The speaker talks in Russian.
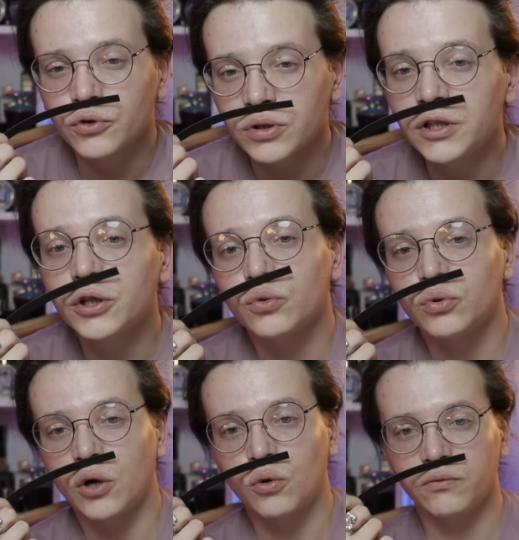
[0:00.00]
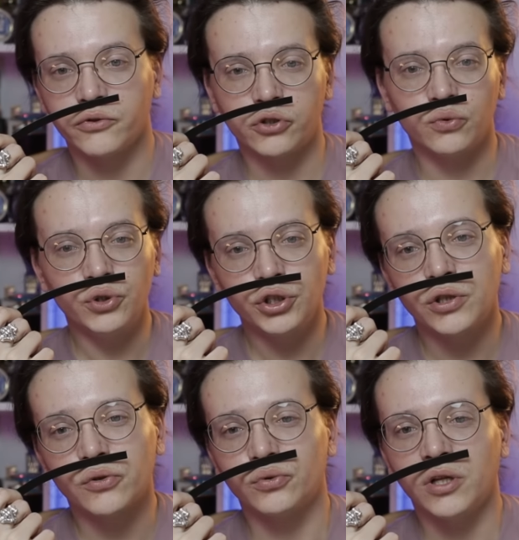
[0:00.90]
Вот нету такого
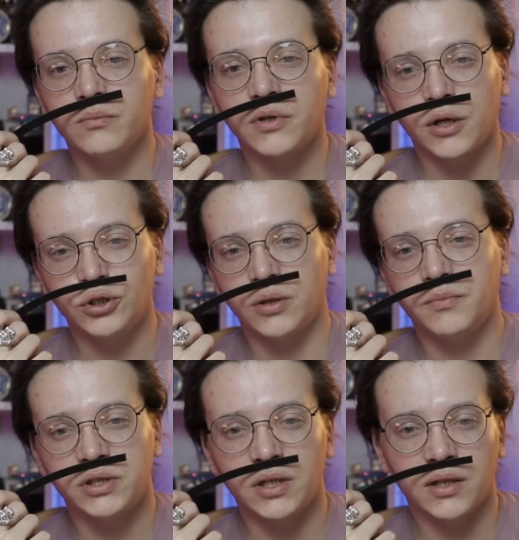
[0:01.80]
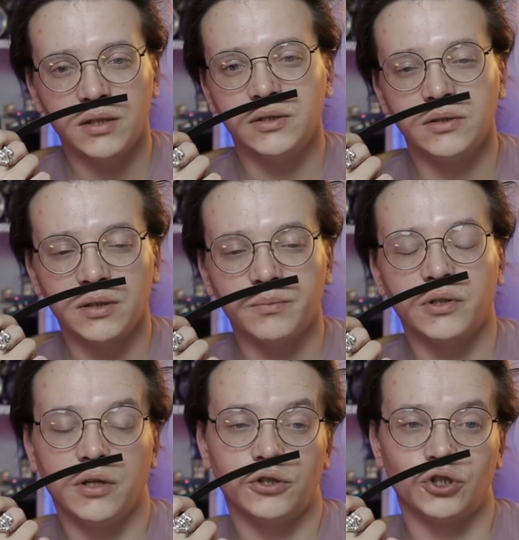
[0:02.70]
случая, куда бы Рожа 51 не
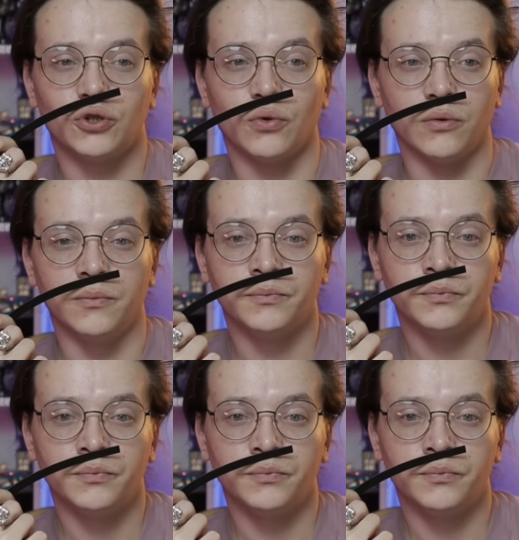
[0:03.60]
подошел.